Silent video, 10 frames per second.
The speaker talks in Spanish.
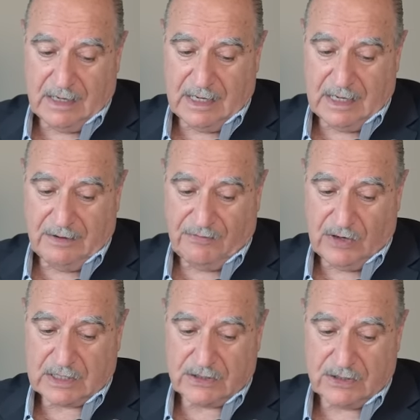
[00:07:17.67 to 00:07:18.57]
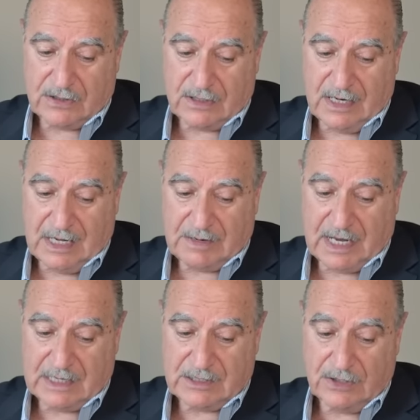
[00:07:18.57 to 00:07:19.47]
el, esfuerzo y la
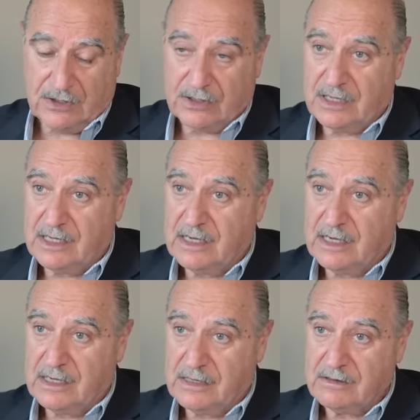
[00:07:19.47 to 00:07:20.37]
negación de,